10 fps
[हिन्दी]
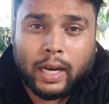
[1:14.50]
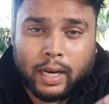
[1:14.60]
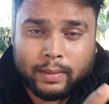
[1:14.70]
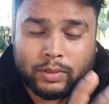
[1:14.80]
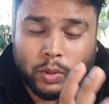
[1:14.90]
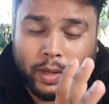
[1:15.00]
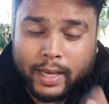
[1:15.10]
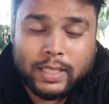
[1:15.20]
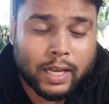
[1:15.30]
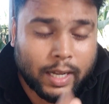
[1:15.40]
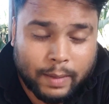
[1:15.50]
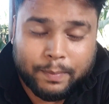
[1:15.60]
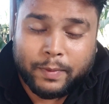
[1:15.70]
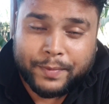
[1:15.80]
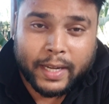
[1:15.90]
आ, तो गाइस अगर
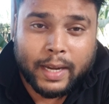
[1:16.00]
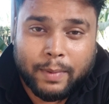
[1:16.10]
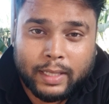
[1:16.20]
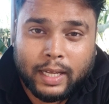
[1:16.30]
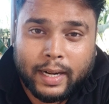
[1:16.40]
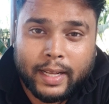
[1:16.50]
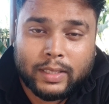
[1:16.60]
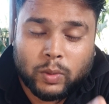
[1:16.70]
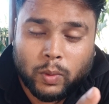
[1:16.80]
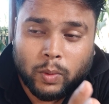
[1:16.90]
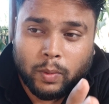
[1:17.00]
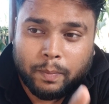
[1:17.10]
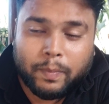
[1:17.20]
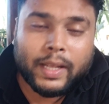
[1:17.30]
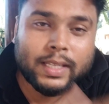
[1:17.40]
आप फिफ्टीन के बाद आ रहे हैं तो
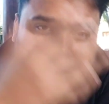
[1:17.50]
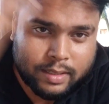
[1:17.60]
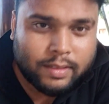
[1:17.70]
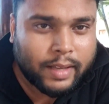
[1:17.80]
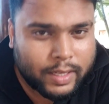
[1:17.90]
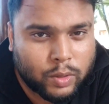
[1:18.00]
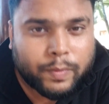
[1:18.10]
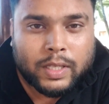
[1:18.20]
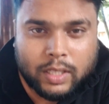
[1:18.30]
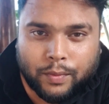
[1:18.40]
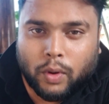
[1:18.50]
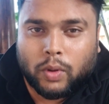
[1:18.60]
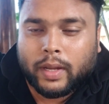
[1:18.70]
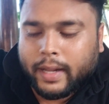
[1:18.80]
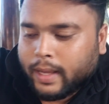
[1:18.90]
प्लीज़ एस ऑफ का
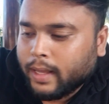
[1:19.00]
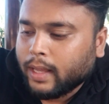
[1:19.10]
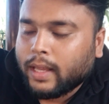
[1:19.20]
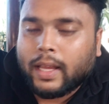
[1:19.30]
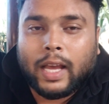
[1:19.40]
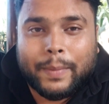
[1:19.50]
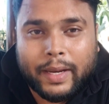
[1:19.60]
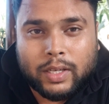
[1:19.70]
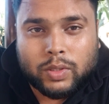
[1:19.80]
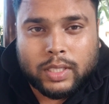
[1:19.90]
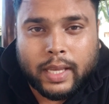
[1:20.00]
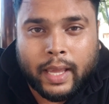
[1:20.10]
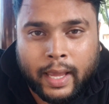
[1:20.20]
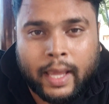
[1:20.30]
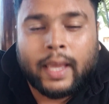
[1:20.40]
फॉलो करिए आई मीन टू से
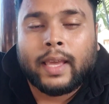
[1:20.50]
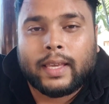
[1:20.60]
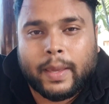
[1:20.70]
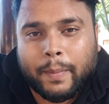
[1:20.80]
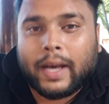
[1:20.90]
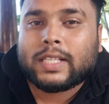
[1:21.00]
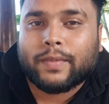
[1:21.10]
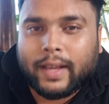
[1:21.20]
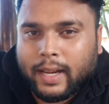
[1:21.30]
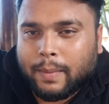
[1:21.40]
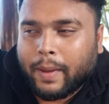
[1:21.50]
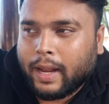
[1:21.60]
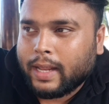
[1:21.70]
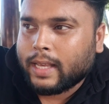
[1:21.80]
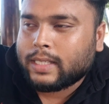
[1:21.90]
कि मास्क वगैरह
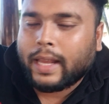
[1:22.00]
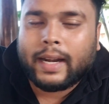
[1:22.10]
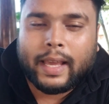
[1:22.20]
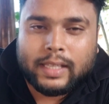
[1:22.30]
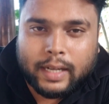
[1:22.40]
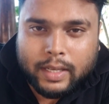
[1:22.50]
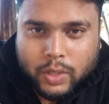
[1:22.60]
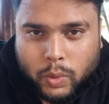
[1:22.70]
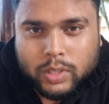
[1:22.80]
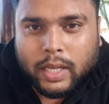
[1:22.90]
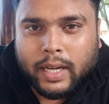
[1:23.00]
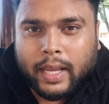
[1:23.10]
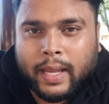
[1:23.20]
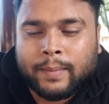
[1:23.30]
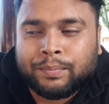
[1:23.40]
पहनिए सैनिटाइज़र का यूज़
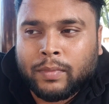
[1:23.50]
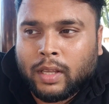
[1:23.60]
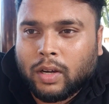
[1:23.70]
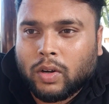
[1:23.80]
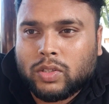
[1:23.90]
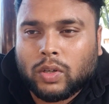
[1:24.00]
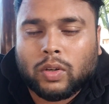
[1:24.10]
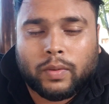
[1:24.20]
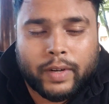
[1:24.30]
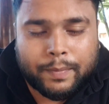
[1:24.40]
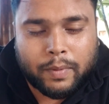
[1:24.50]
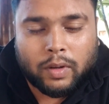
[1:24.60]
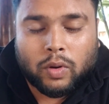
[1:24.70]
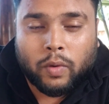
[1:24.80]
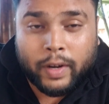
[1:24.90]
करिए और जो कोविड
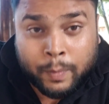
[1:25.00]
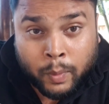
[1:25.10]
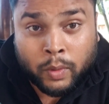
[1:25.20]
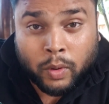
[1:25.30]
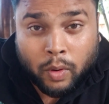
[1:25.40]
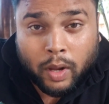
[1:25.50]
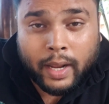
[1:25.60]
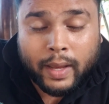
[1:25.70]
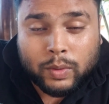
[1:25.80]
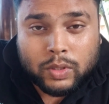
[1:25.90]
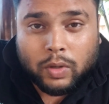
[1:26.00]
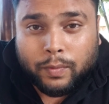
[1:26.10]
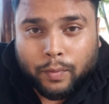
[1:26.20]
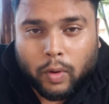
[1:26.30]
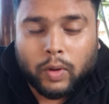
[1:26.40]
कोविड प्रोटोकॉल है उसको
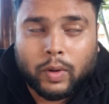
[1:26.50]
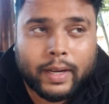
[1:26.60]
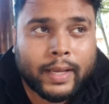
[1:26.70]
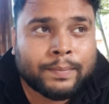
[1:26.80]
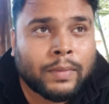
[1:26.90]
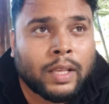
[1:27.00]
फॉलो करिए